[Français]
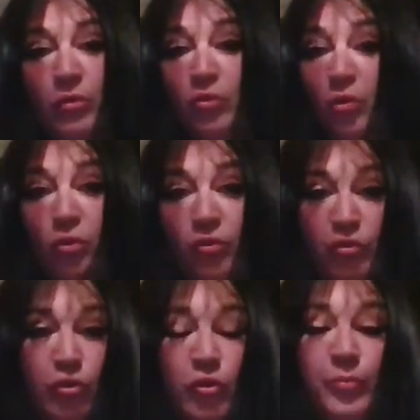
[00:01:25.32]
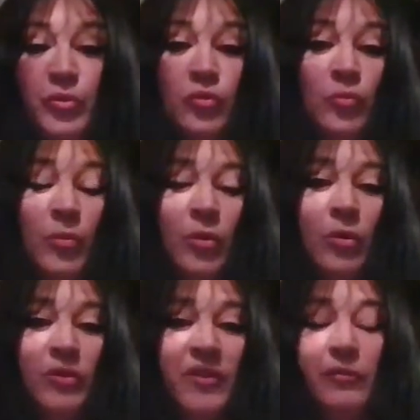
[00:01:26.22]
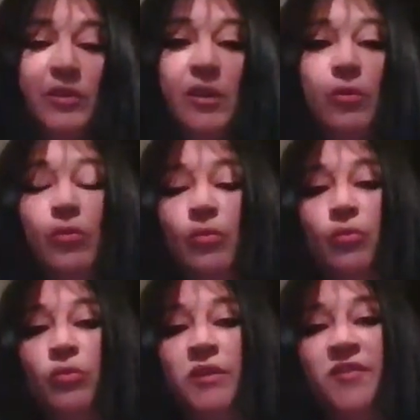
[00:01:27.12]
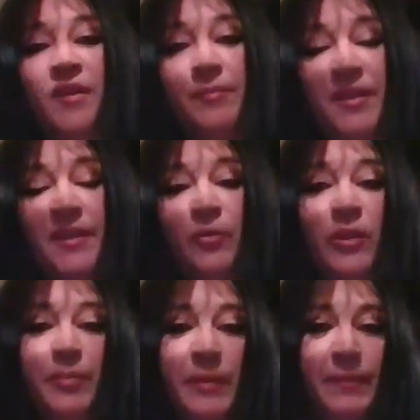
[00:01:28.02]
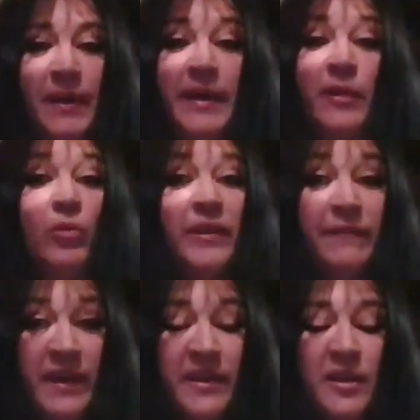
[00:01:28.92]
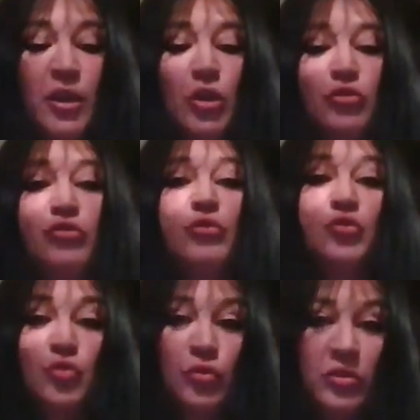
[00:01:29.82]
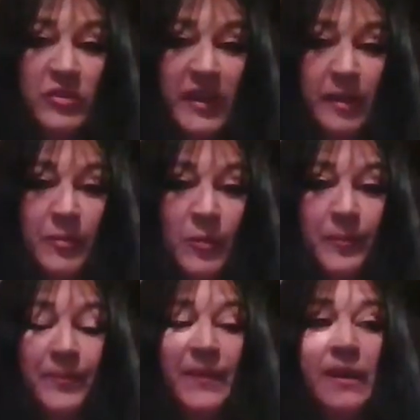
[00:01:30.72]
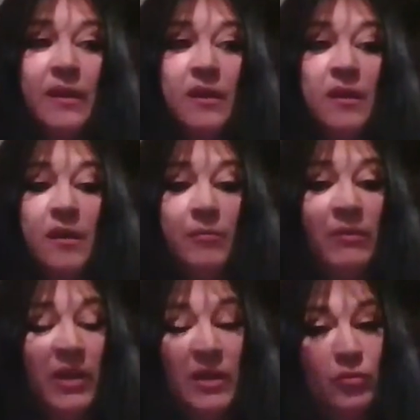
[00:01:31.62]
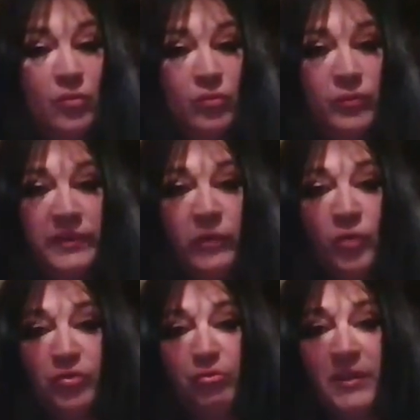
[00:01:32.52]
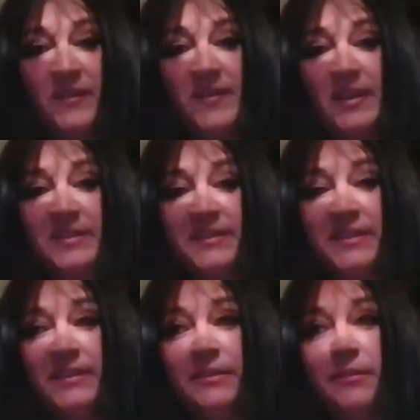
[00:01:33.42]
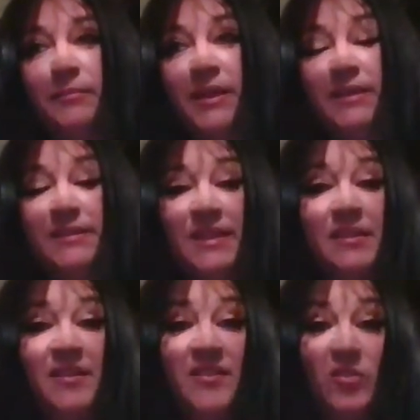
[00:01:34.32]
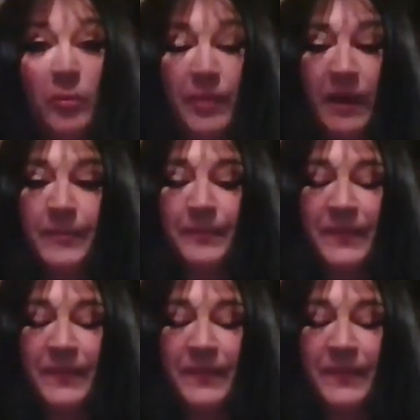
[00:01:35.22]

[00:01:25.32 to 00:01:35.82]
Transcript: donc on s'occupe de nos morts, ça veut dire on, les habille, on les prépare et on les veille jusqu'au jour de l'enterrement. Mais voilà, nous, vivons en Suisse et ici, euh, ben, ça n'existe pas.